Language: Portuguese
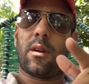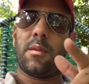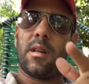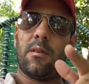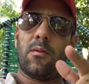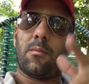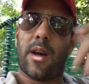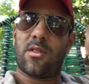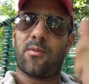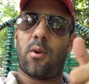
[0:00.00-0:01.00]
caminhão,
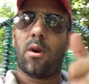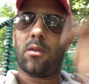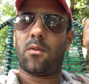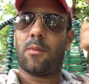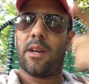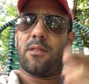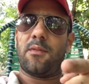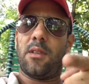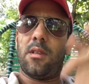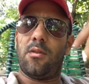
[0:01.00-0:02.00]
mais foto, mais
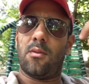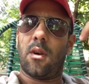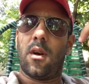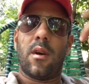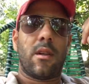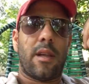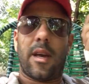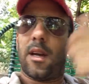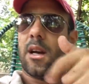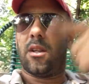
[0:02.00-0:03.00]
vídeo, né,
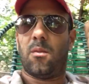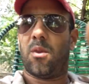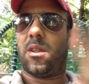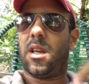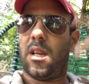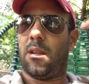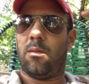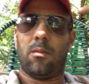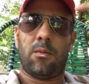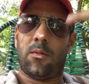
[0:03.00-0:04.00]
ano, modelo
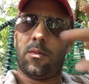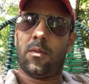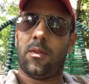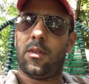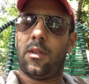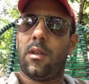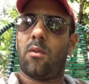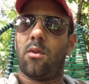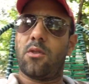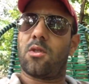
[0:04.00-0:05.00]
e
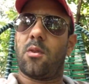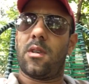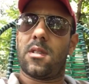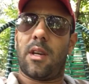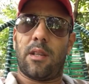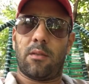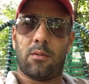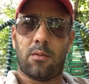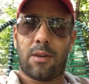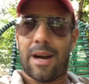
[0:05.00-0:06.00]
condições aí do,
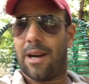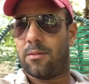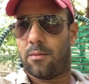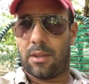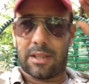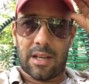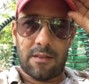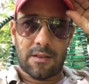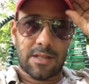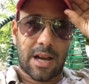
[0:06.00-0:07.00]
do carro, que tá
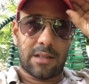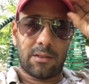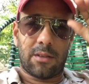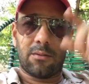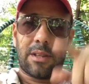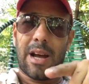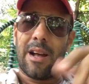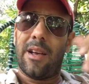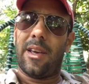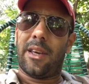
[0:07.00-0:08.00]
revisado, que não tá,
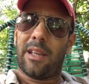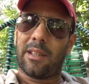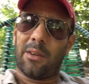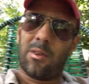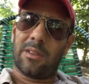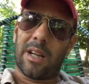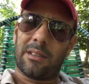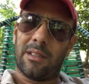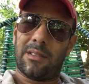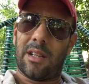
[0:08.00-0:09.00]
entre em
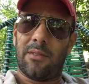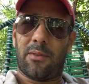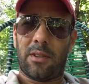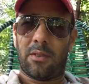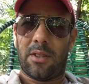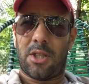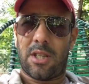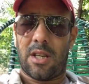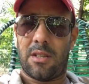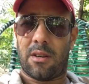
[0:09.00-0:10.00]
contato nesse telefone que eu
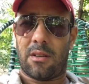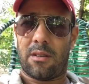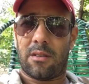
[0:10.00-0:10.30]
deixei aí, ó.